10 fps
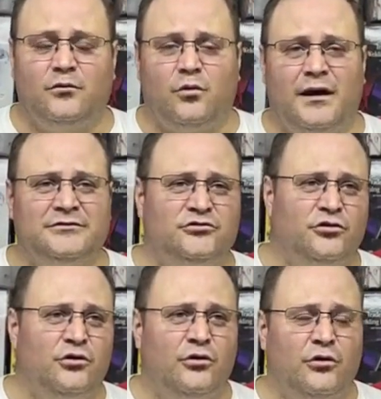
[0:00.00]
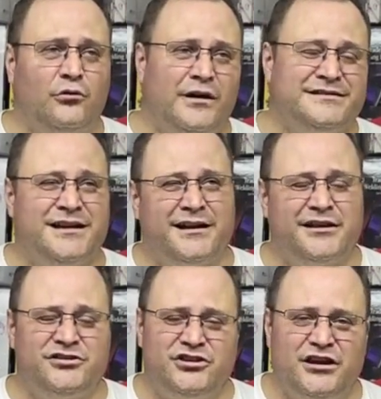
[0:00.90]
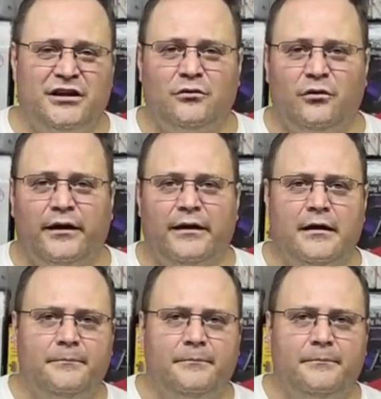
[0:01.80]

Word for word: 4, quasi anche 5,